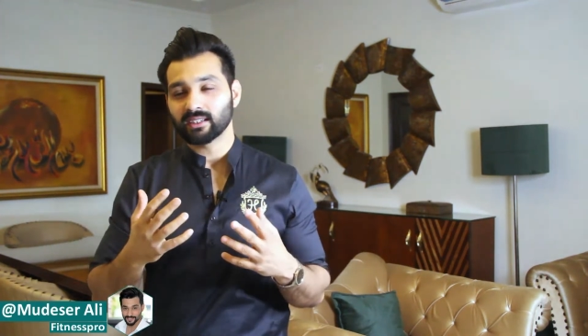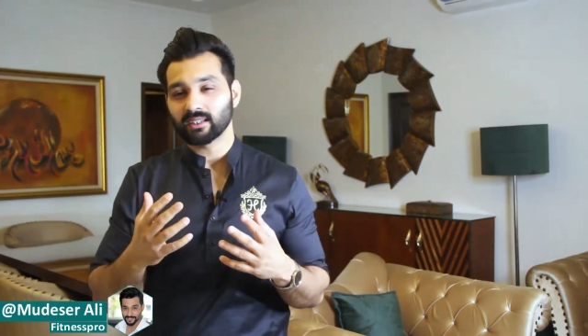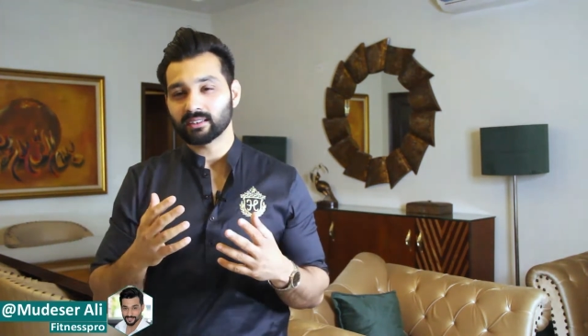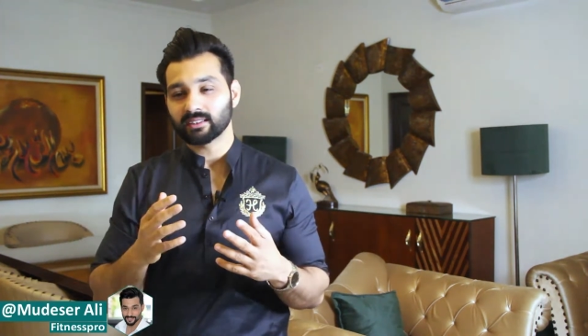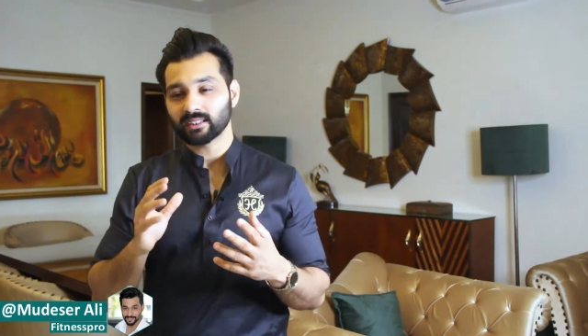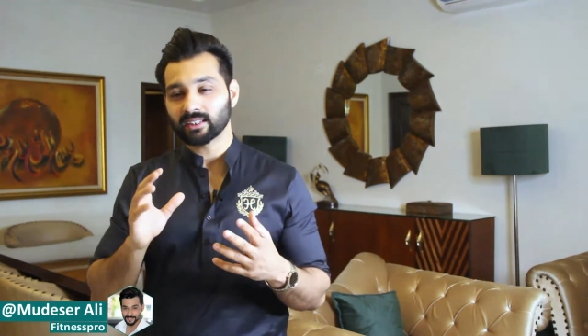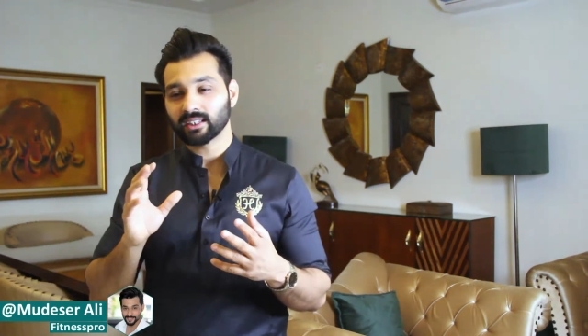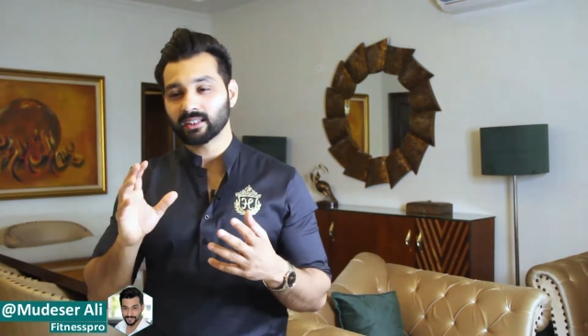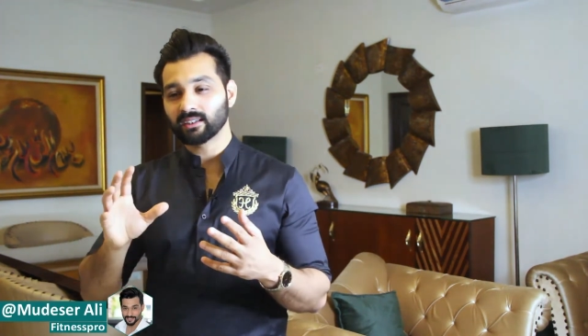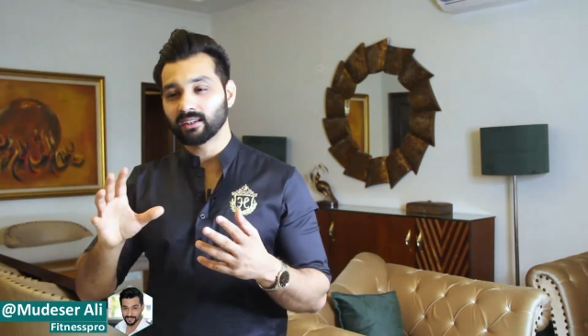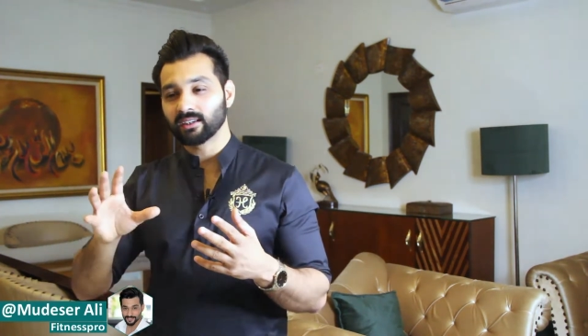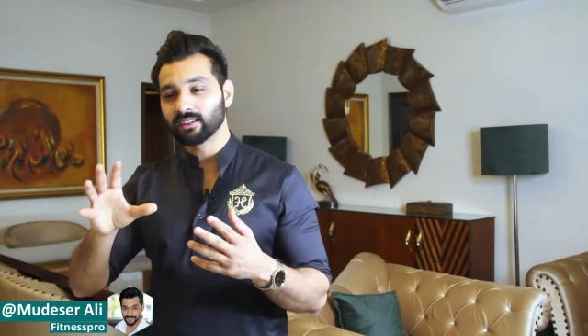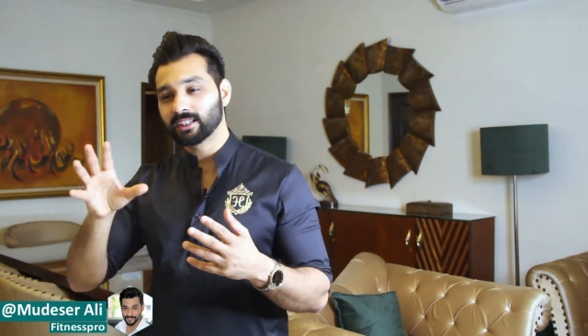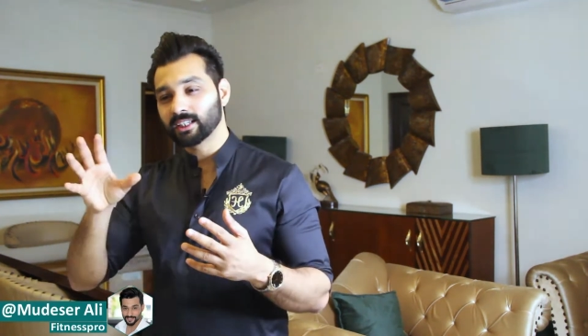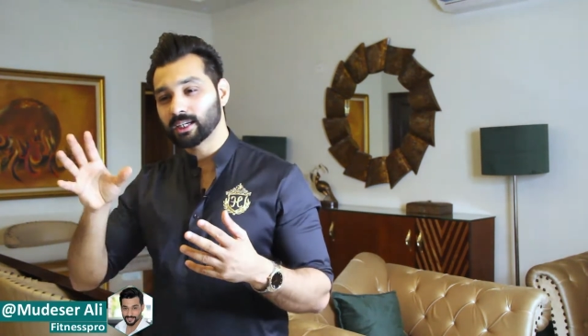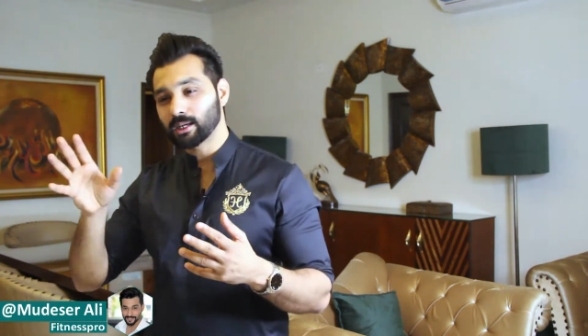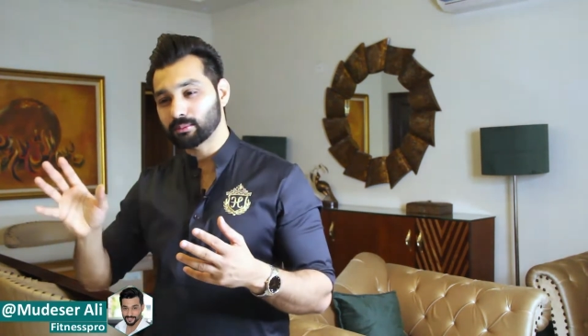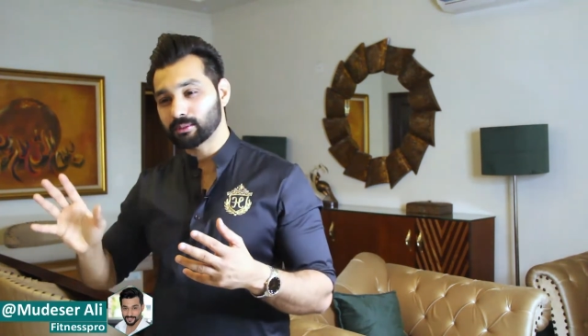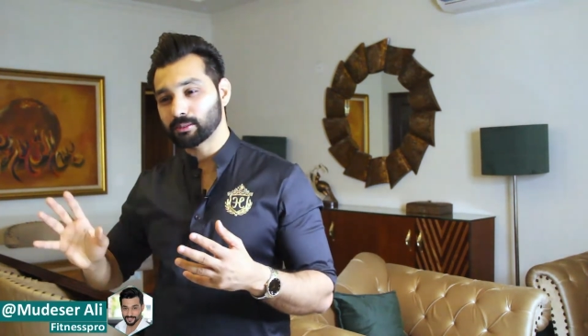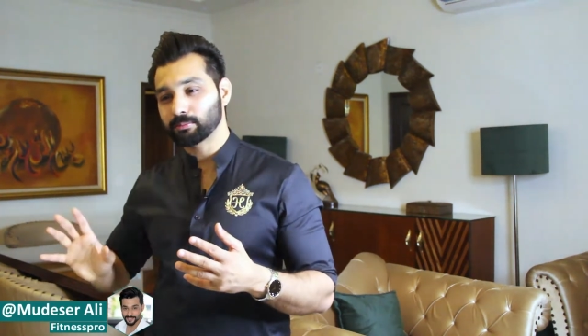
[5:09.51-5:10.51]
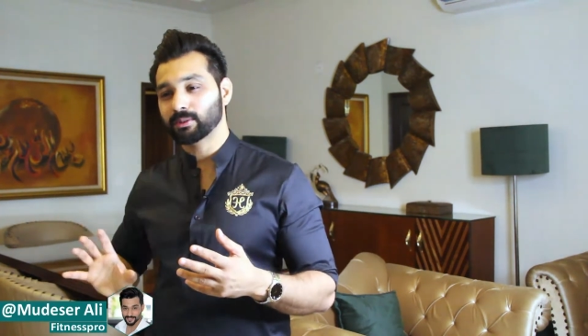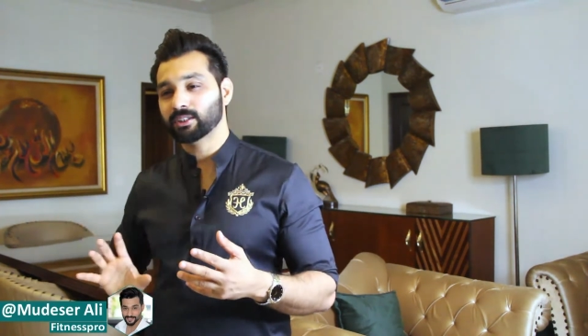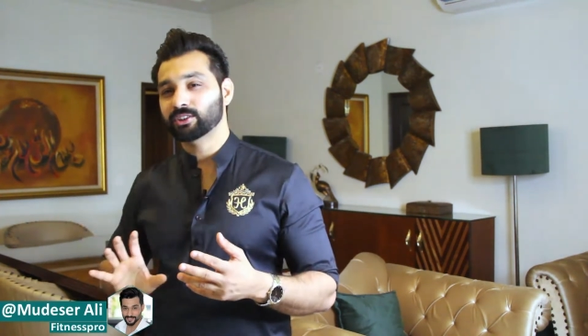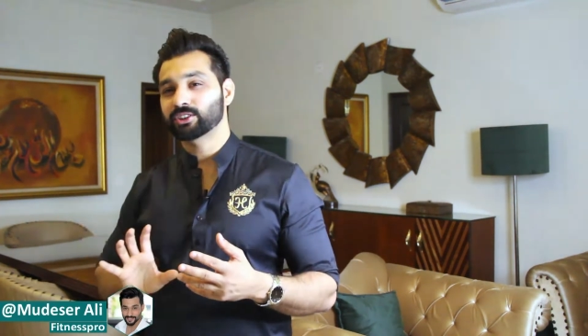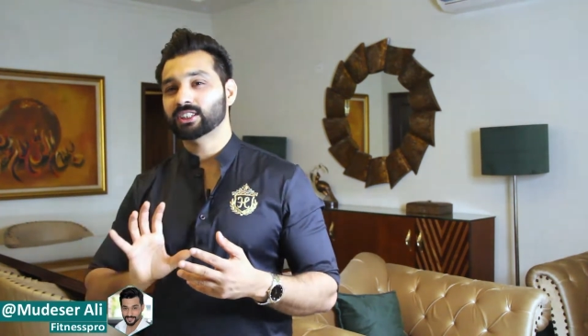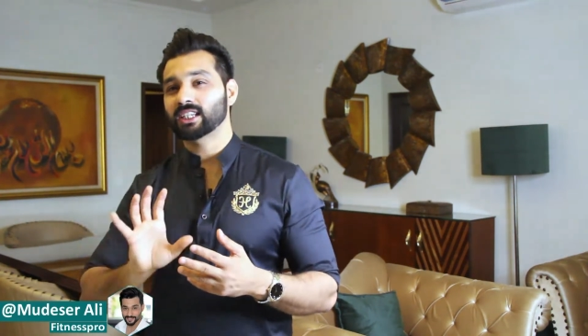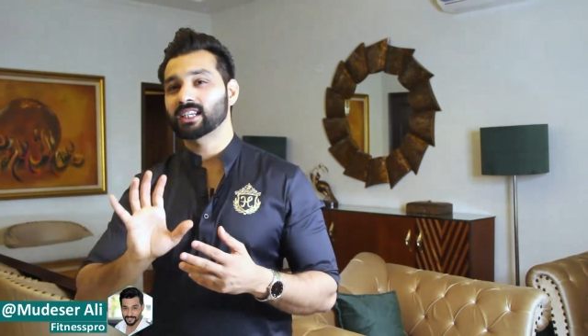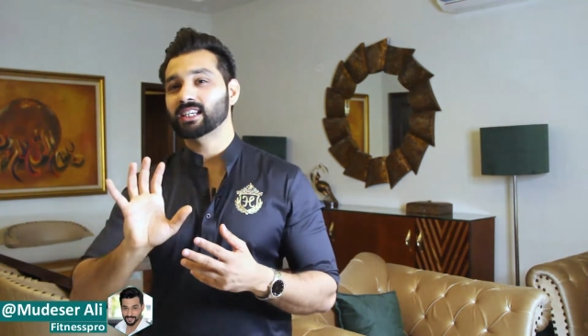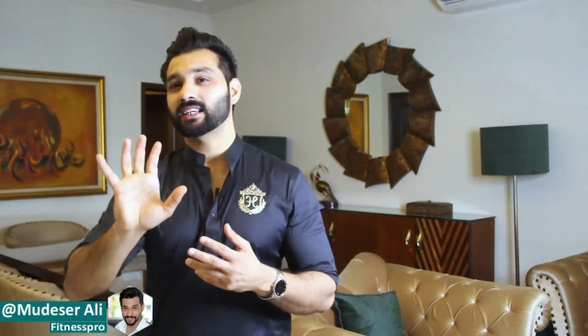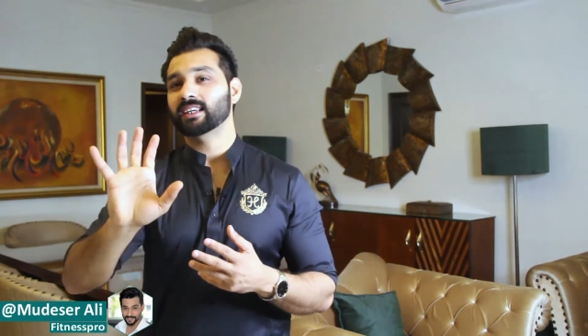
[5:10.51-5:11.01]
याद रखें खाने आपके
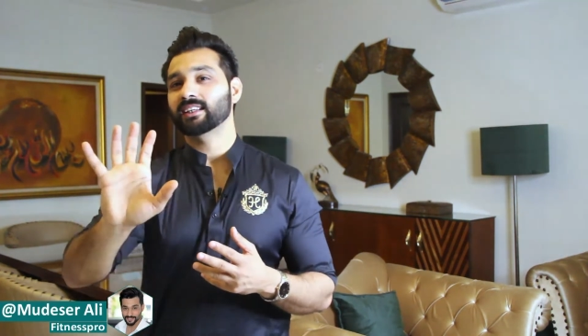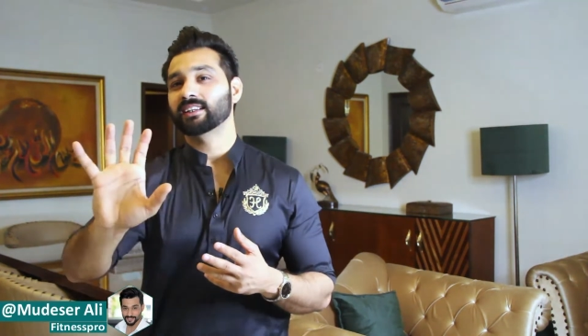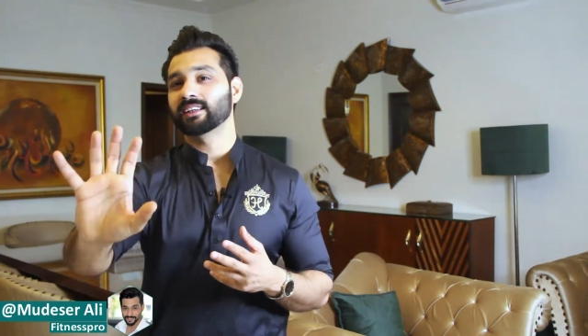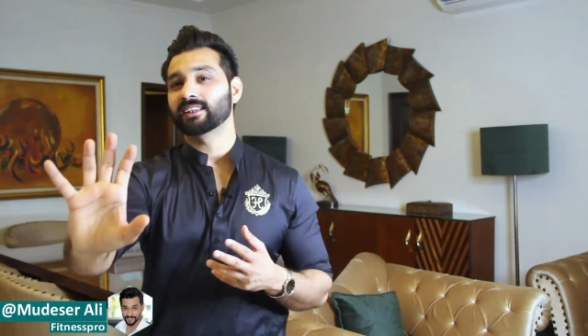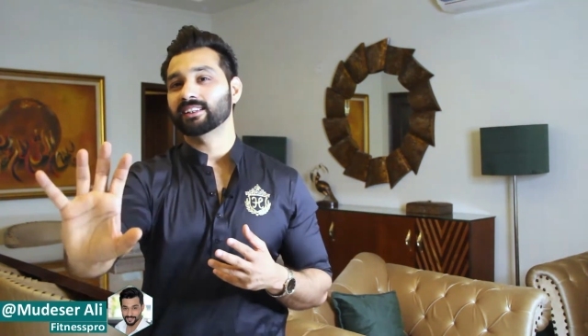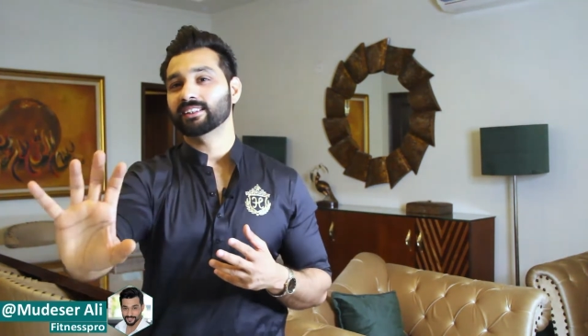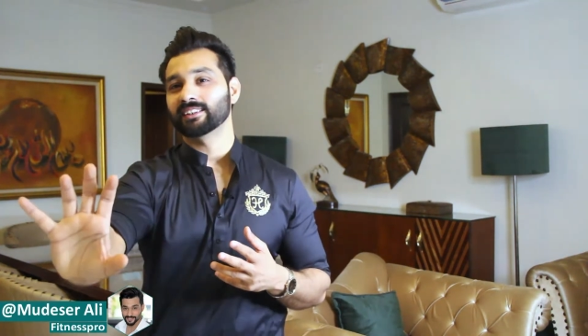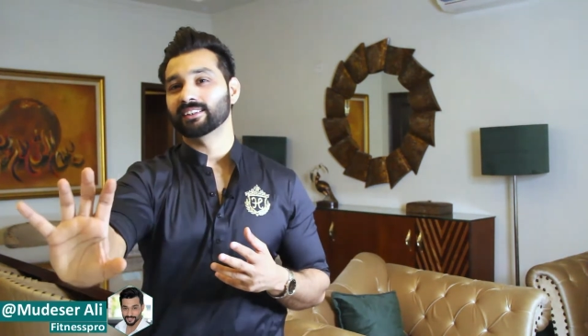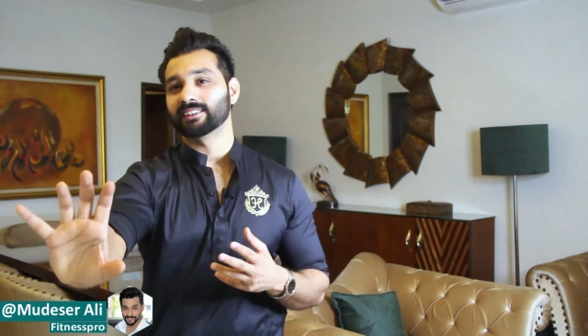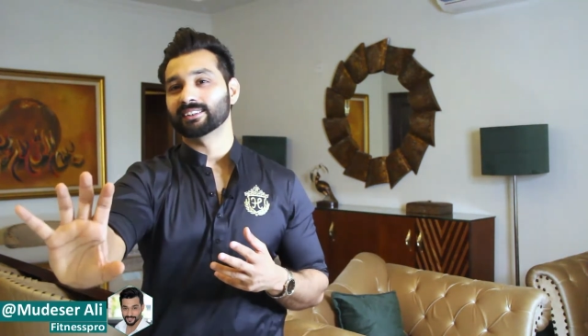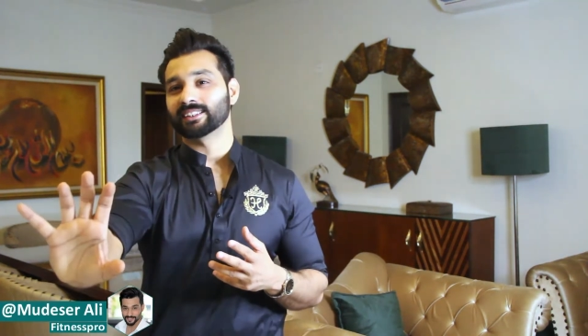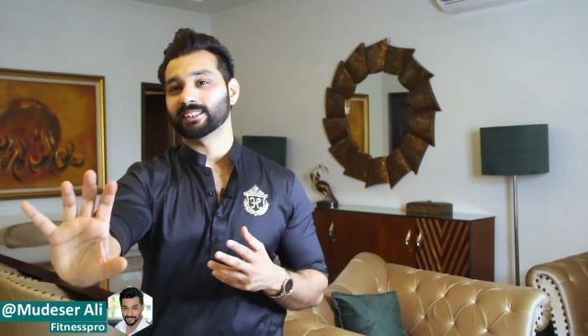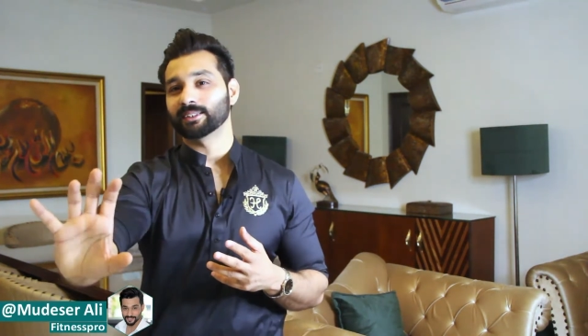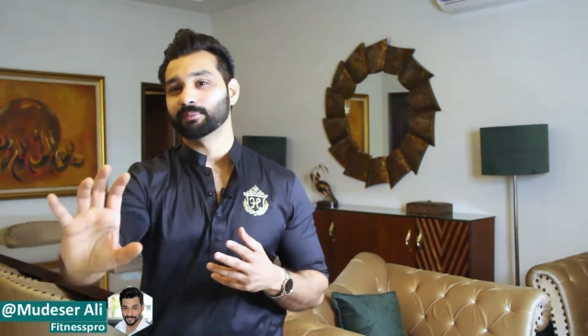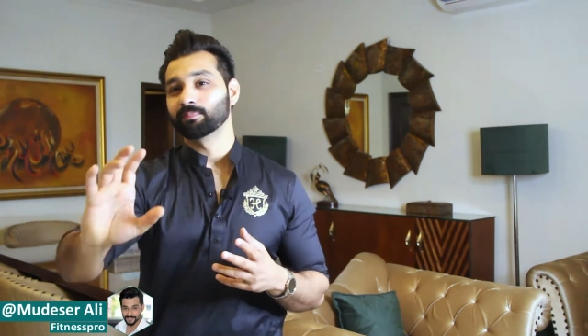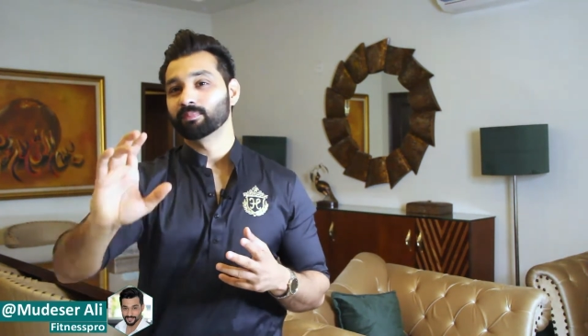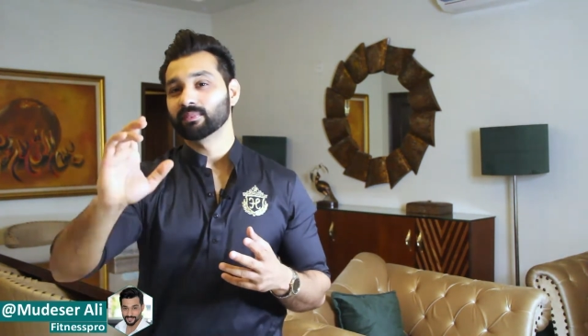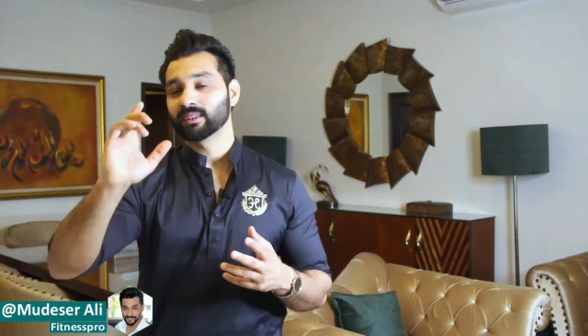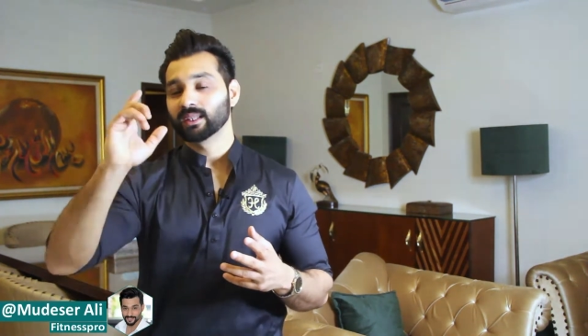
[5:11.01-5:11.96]
पास चल के नहीं आते